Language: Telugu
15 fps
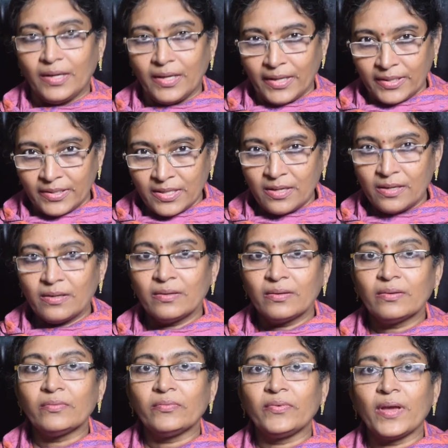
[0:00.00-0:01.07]
లేదా
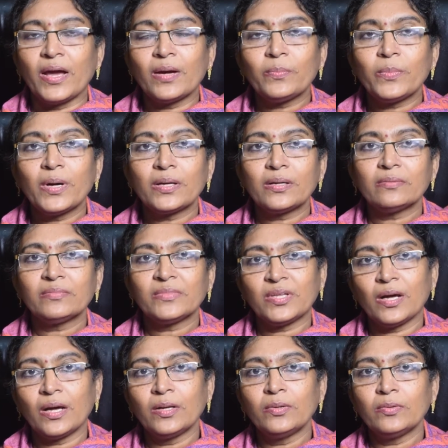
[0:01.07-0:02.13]
వ్యాపారం
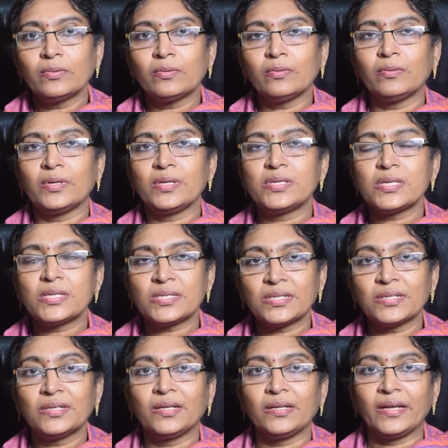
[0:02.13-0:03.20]
తాలూకు
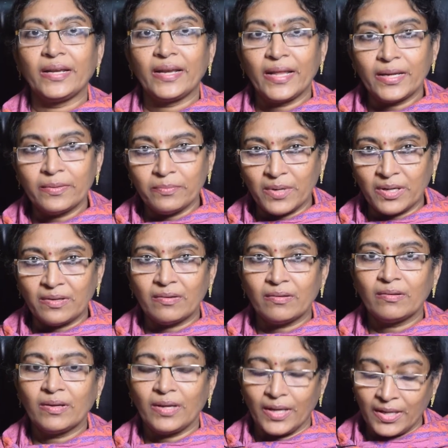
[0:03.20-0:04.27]
రిజిస్టర్డ్ నేమ్
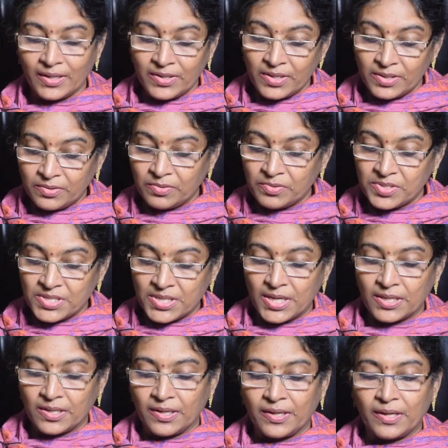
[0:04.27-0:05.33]
ఎన్ఏతో
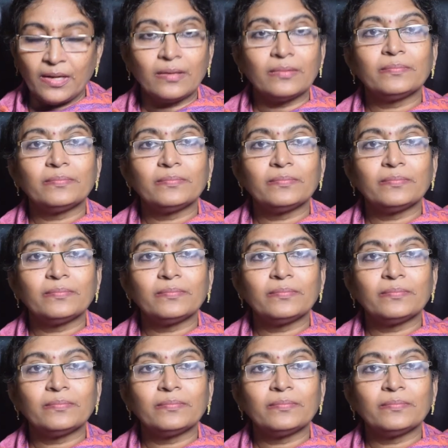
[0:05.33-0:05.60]
స్టార్ట్ అయినా